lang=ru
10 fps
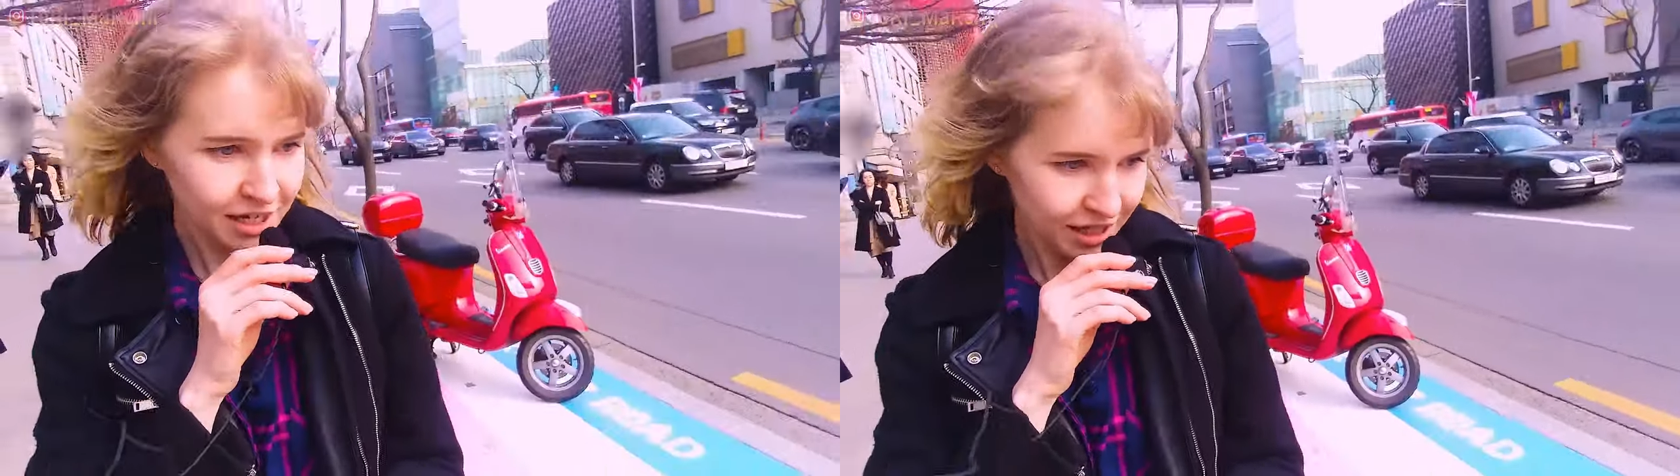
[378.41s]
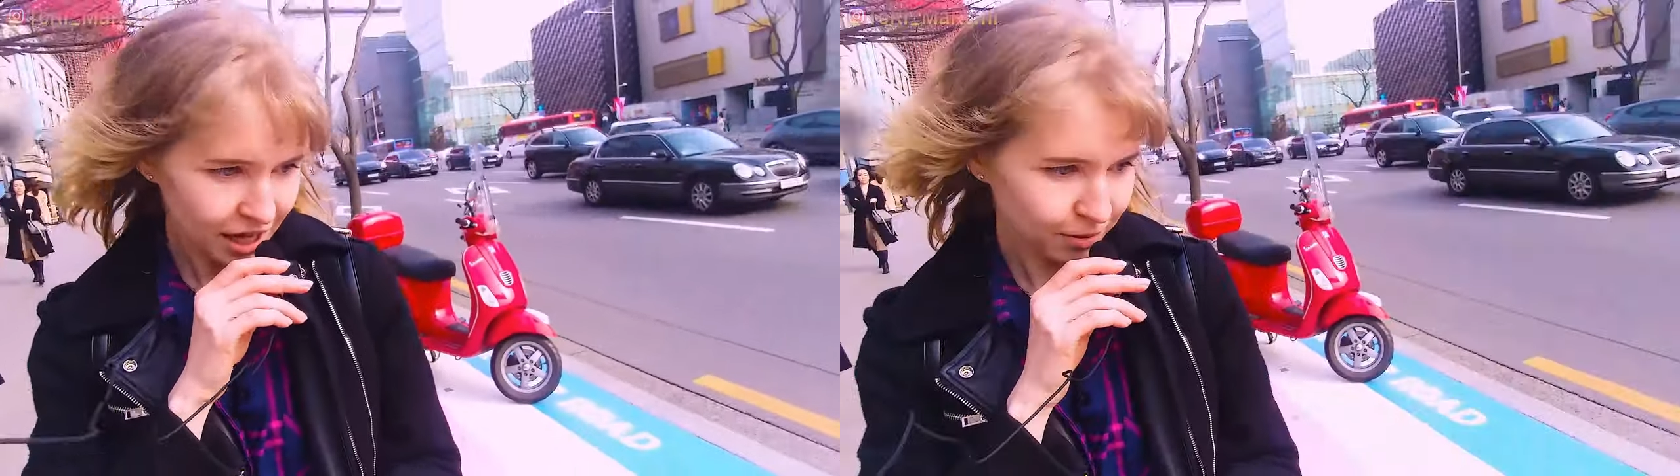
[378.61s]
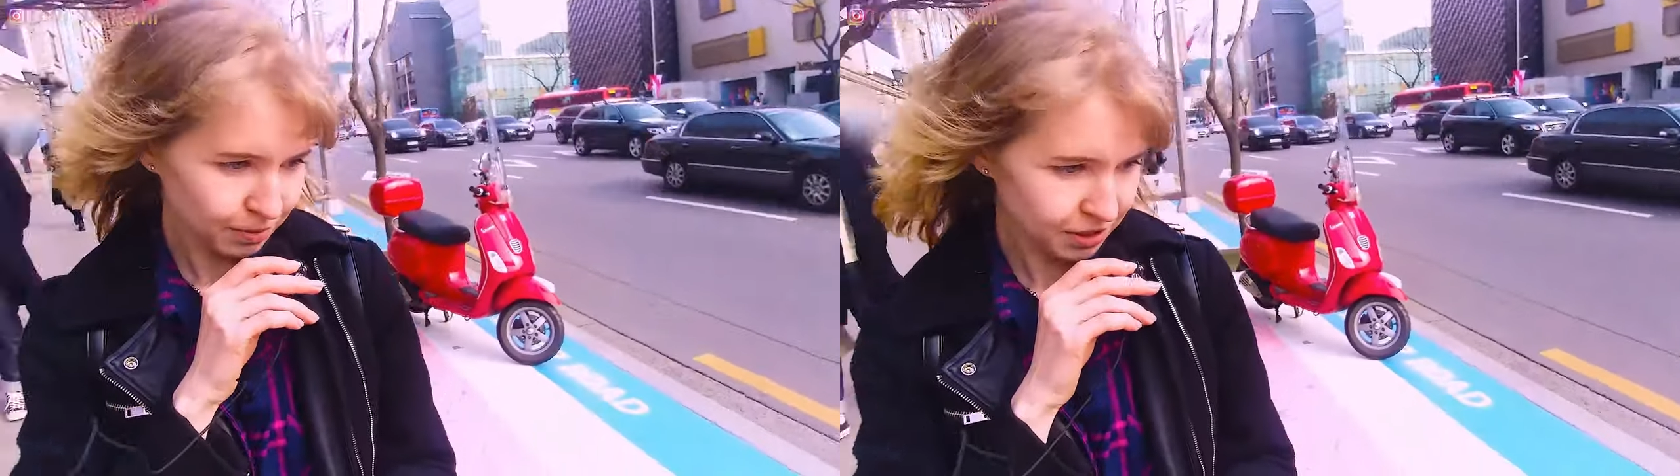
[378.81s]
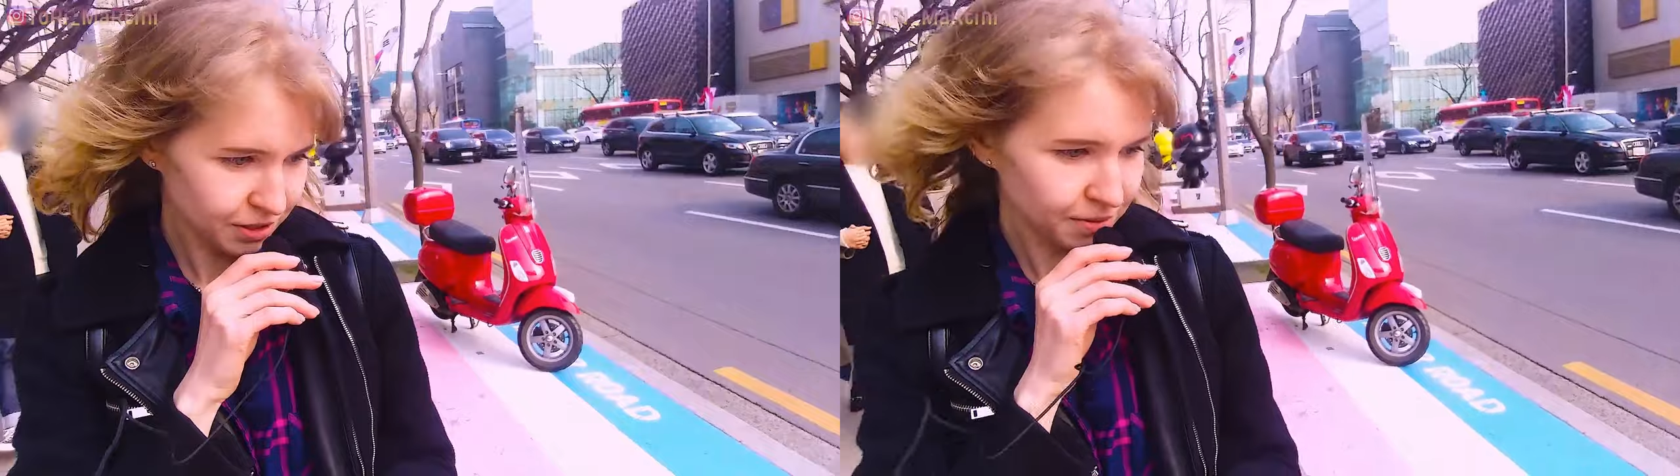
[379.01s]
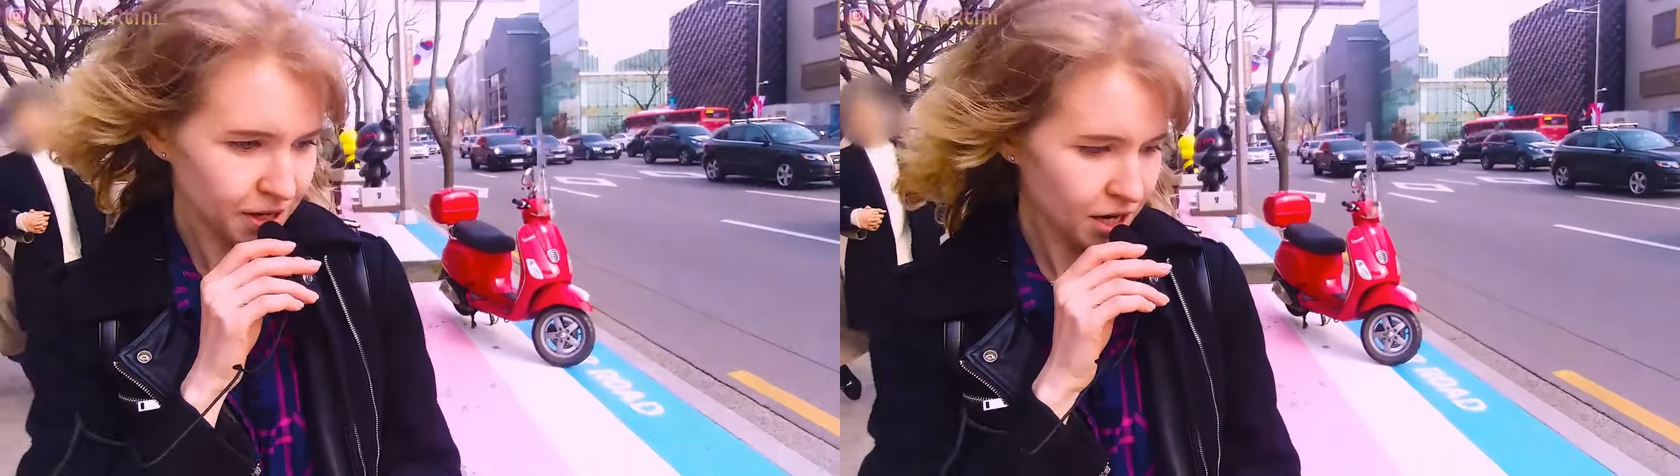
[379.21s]

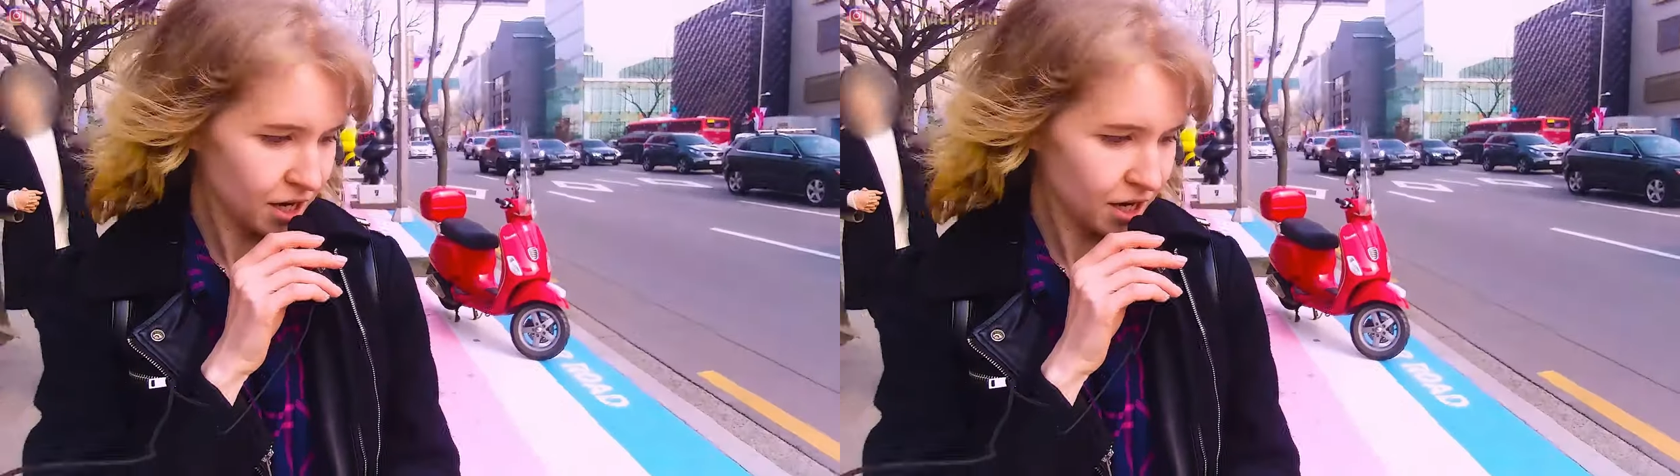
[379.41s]
надписями.